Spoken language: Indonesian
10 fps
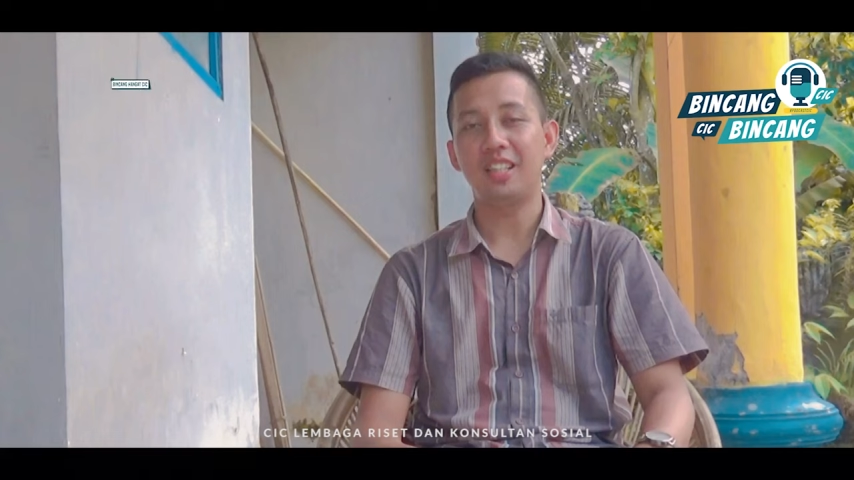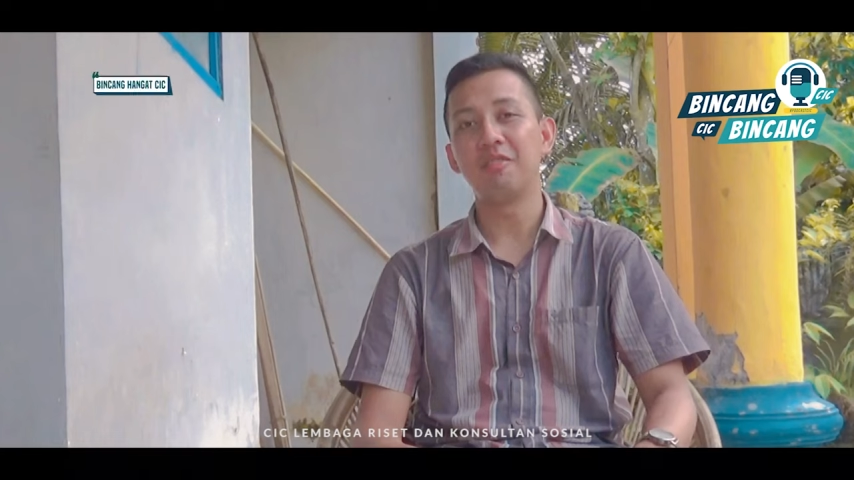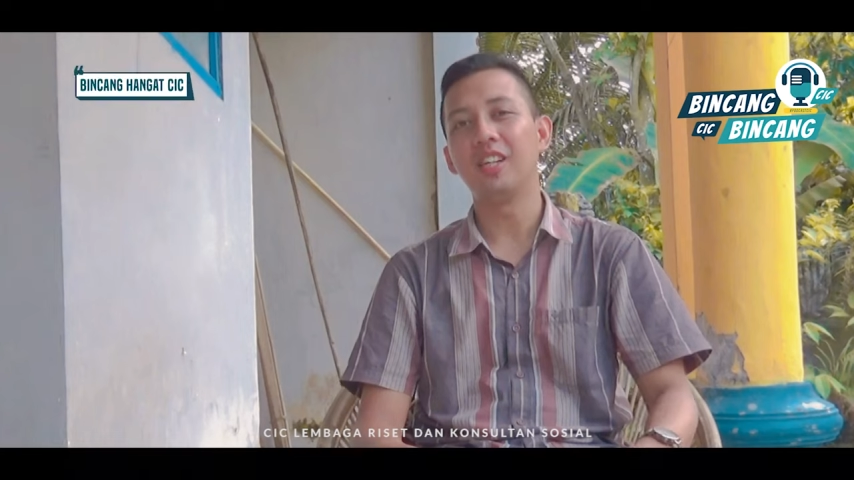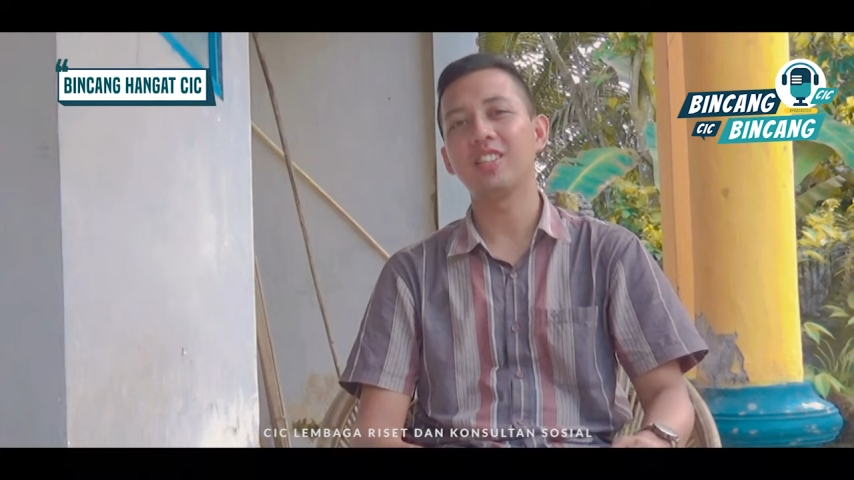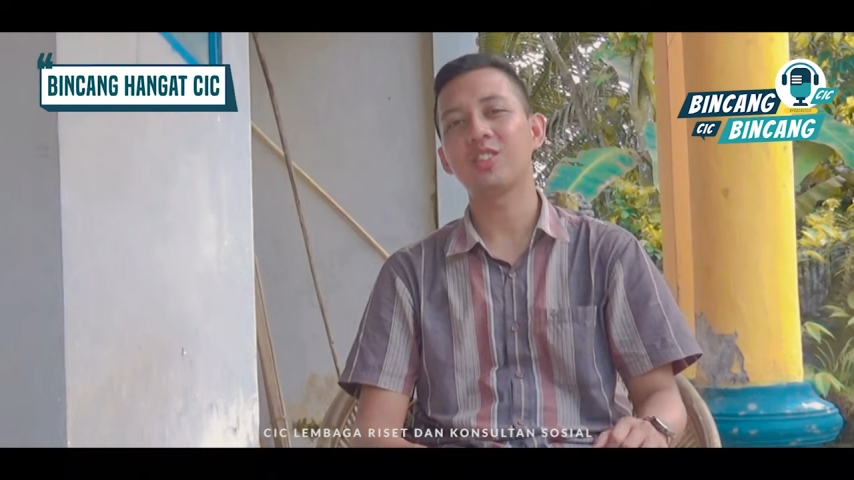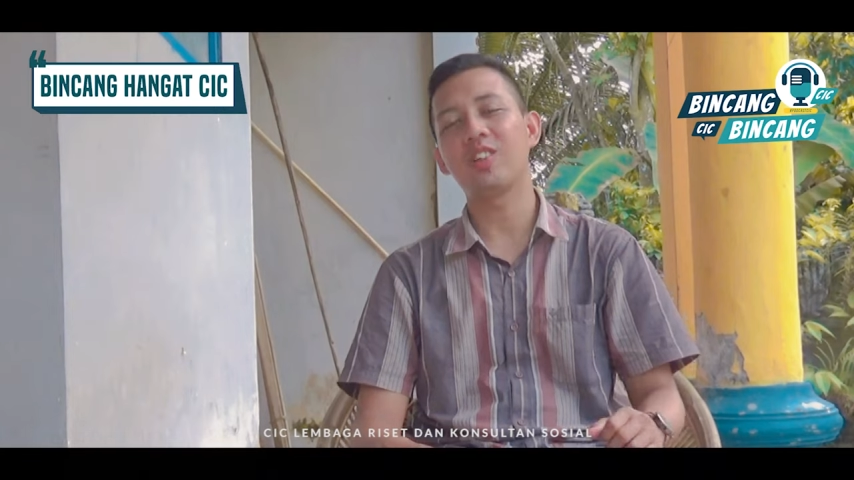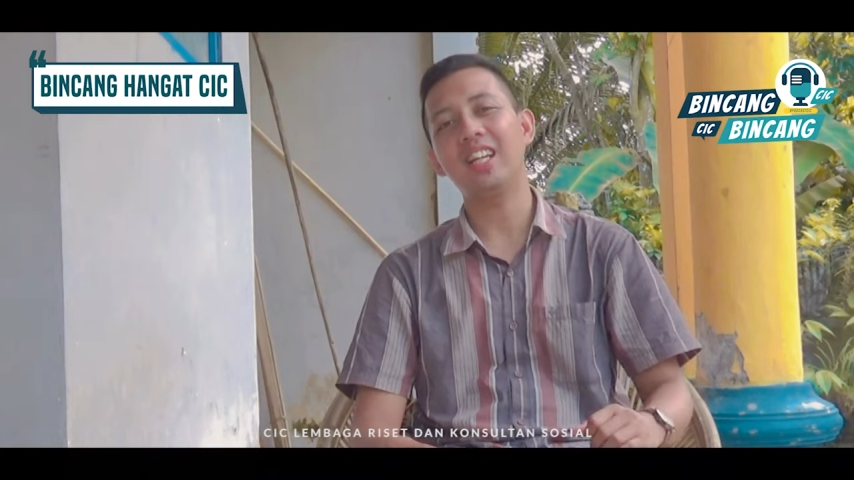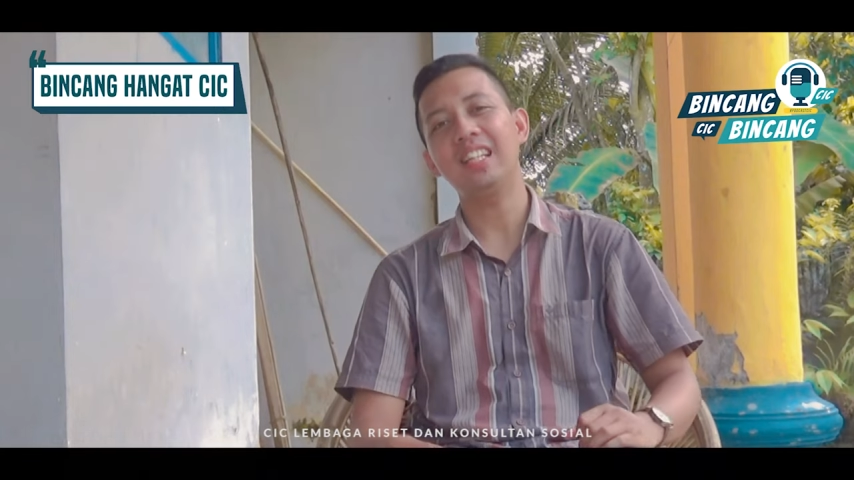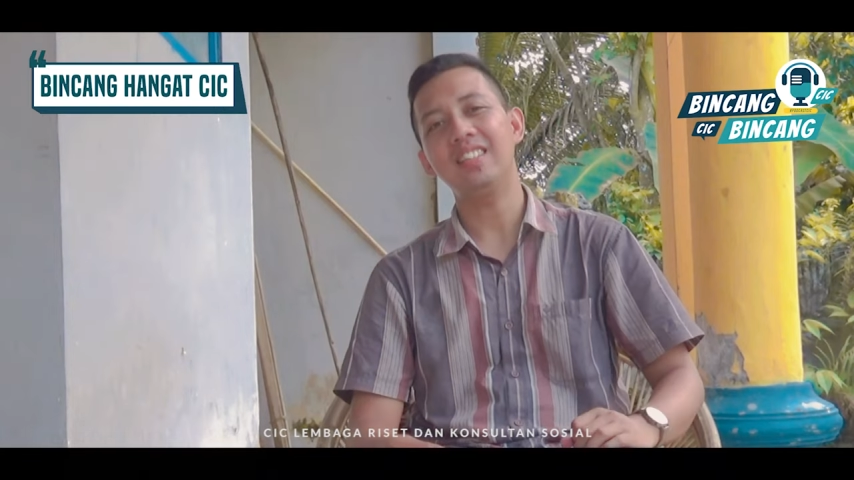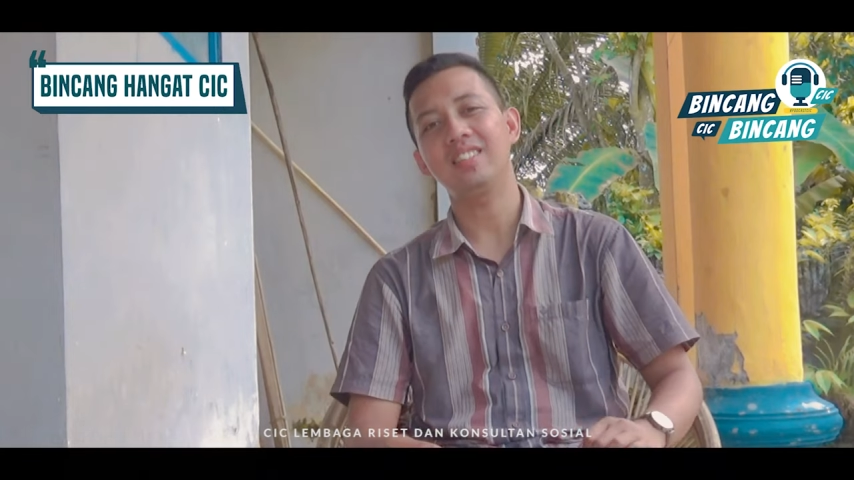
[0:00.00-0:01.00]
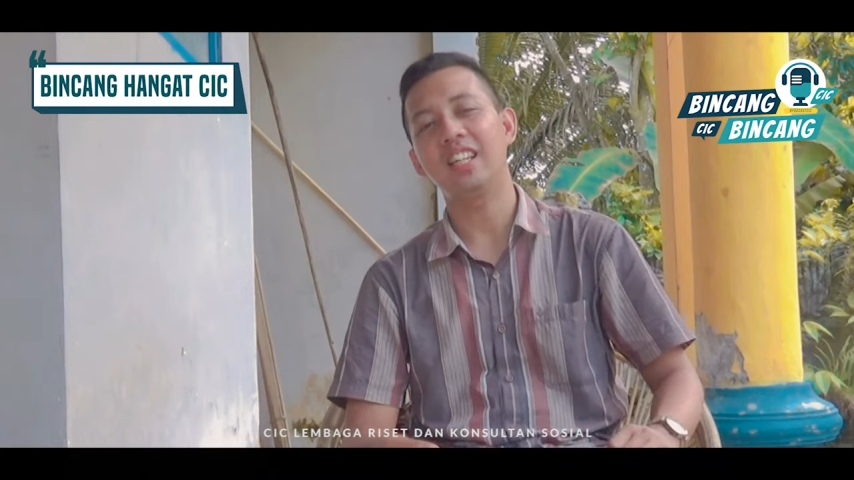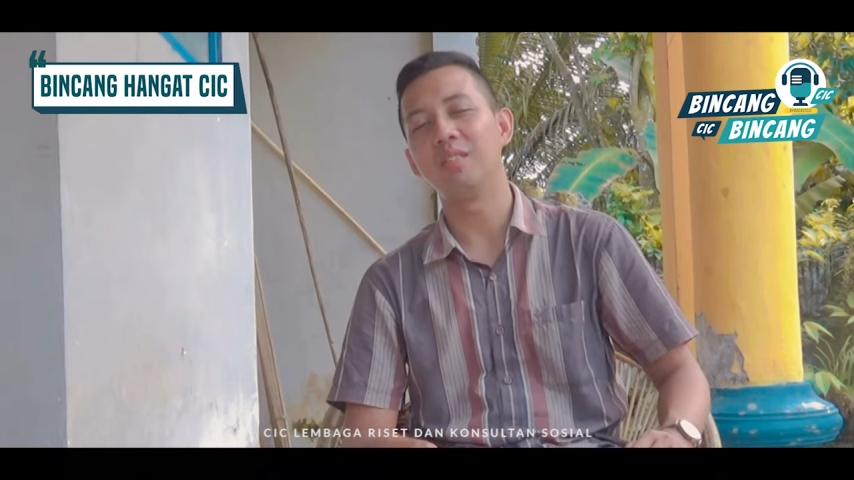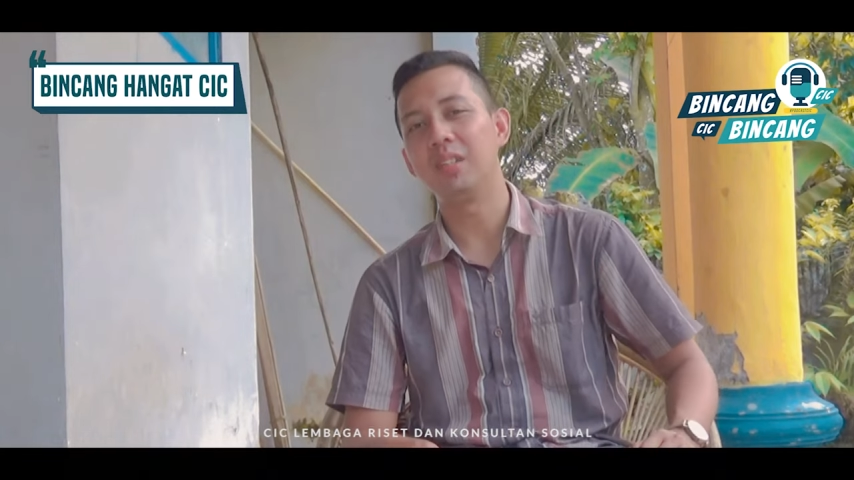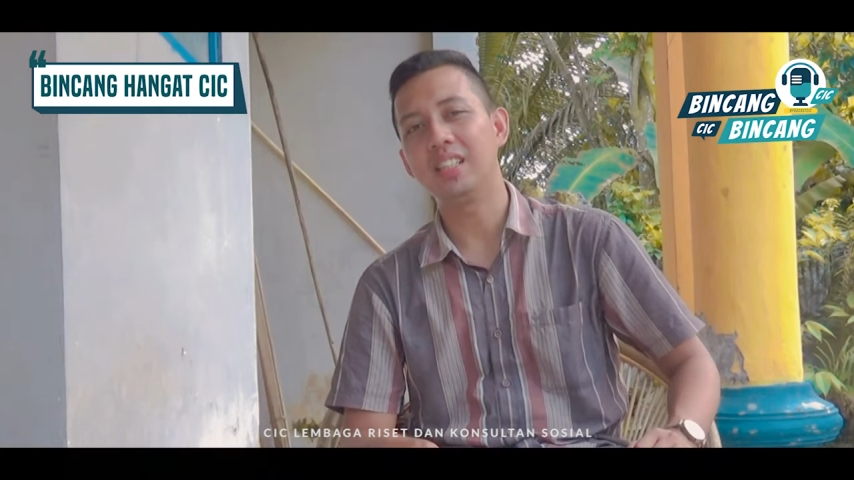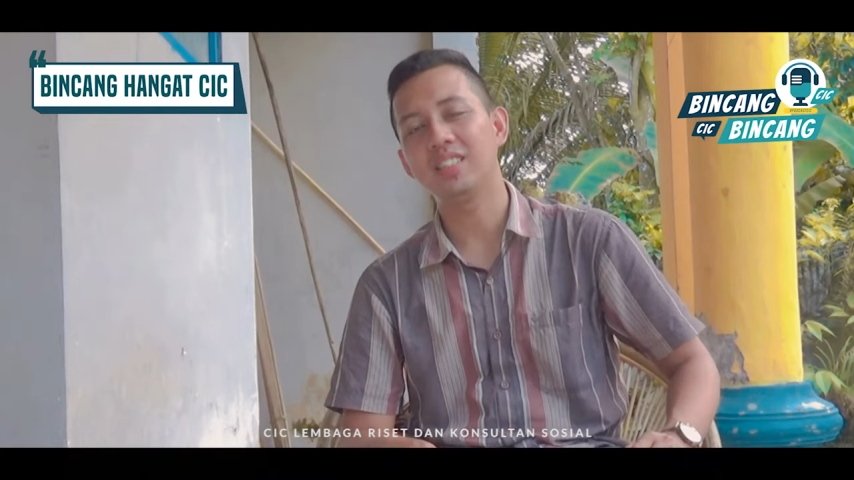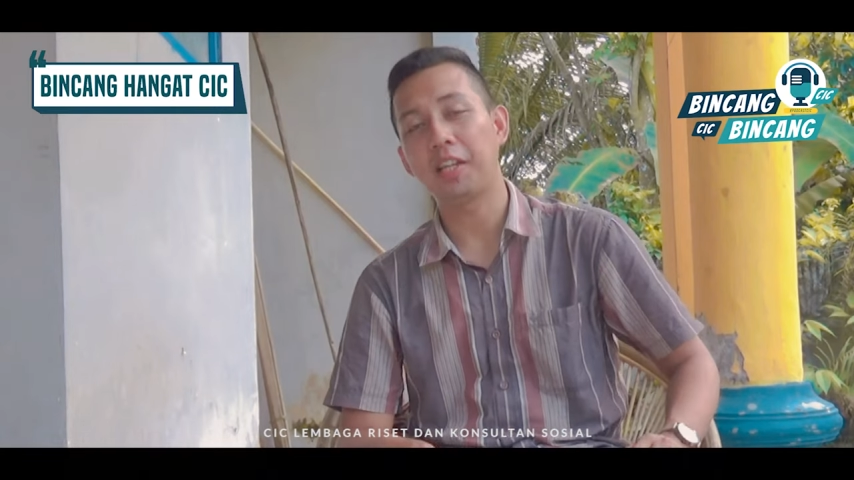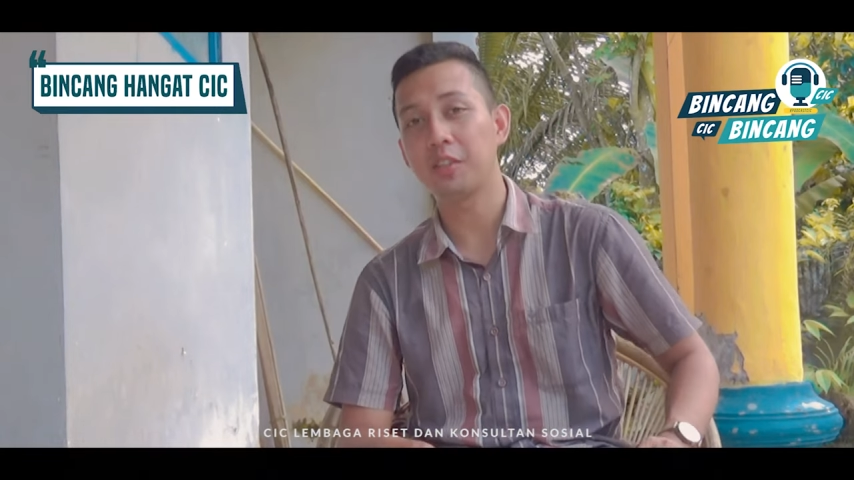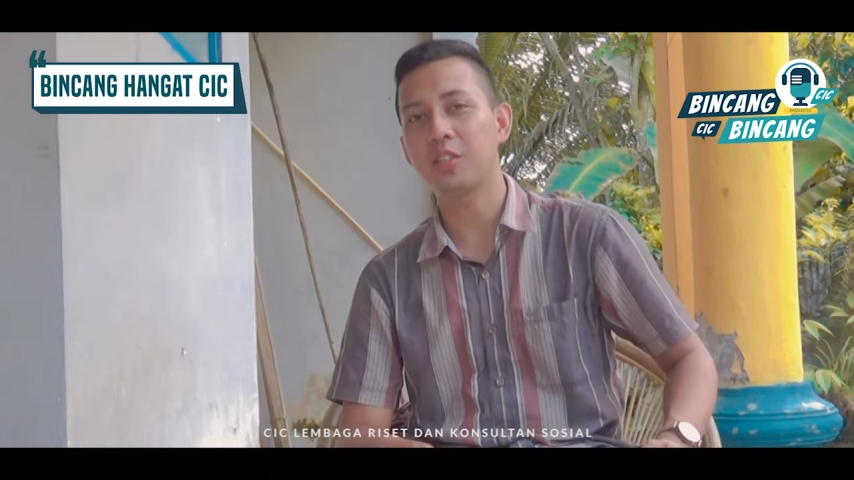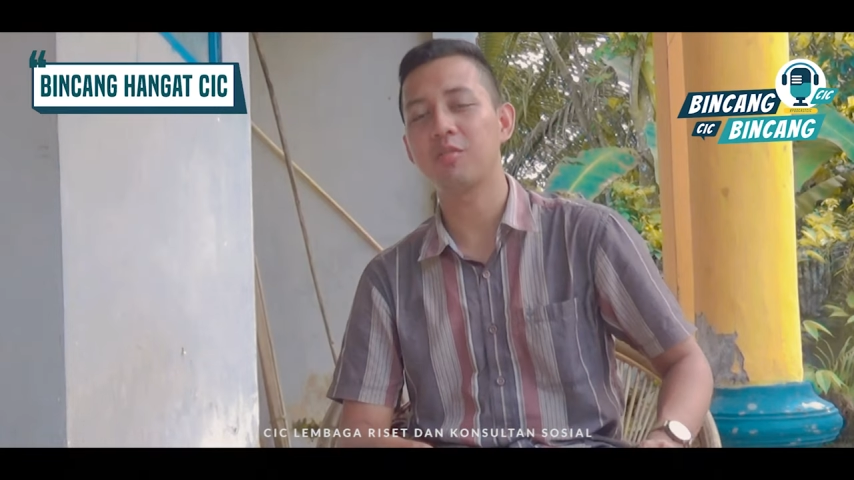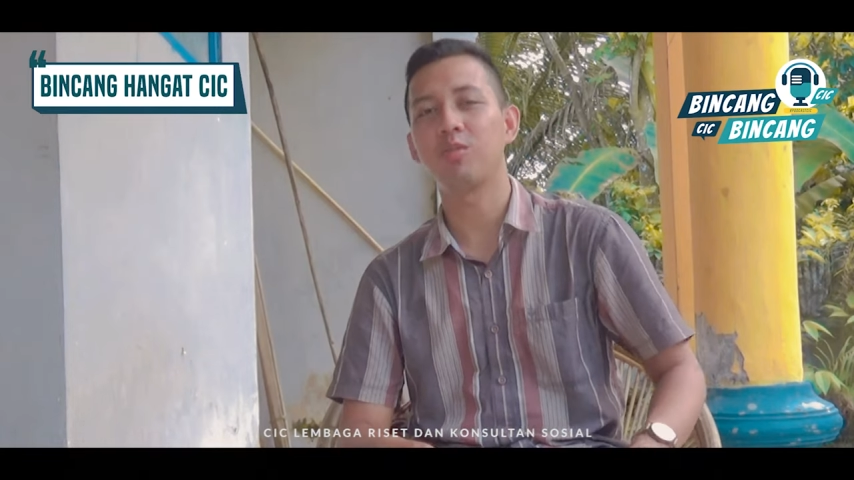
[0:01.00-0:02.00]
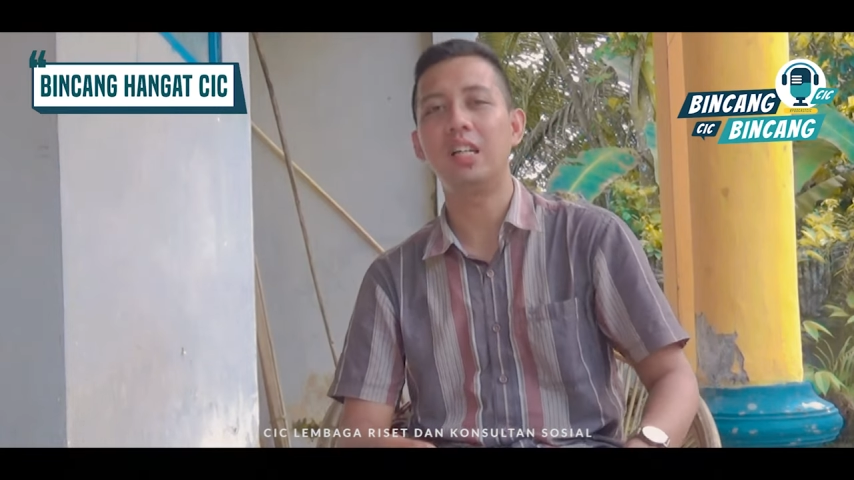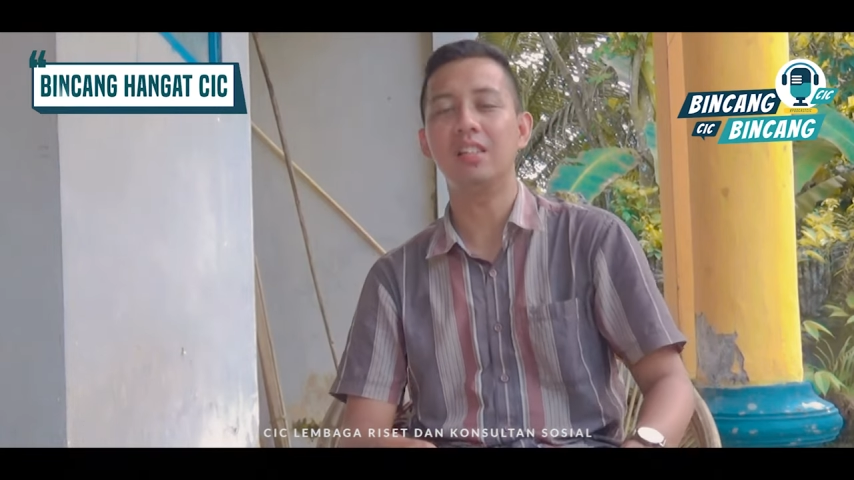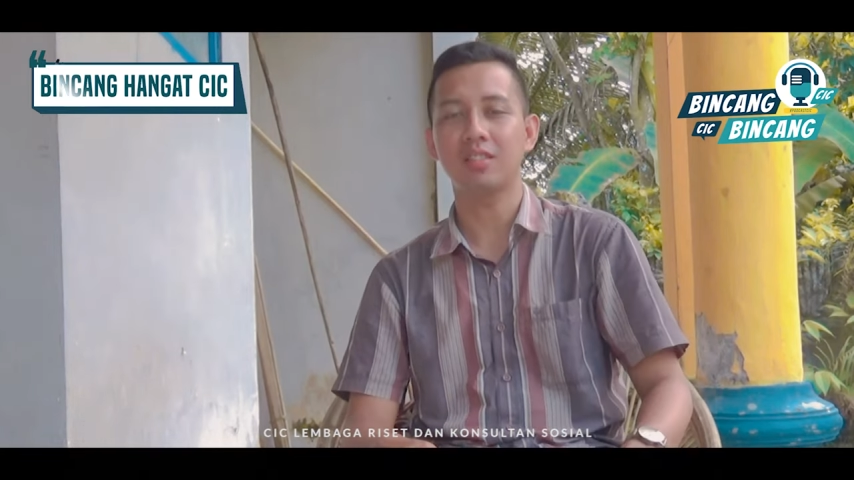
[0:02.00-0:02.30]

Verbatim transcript: selamat sore sahabat seisi semua.